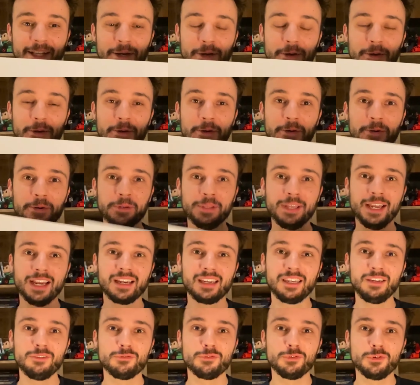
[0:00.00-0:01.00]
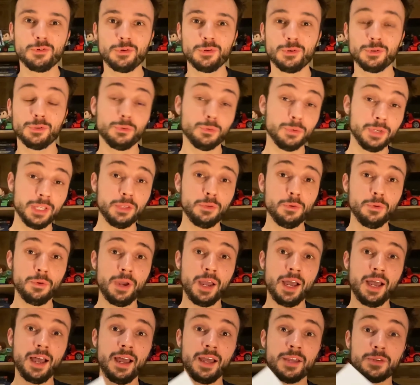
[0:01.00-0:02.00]
on arrive tous les deux
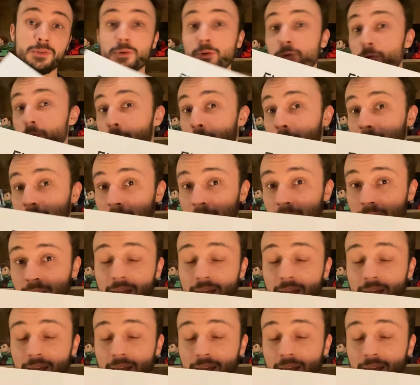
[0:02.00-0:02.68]
à s'occuper.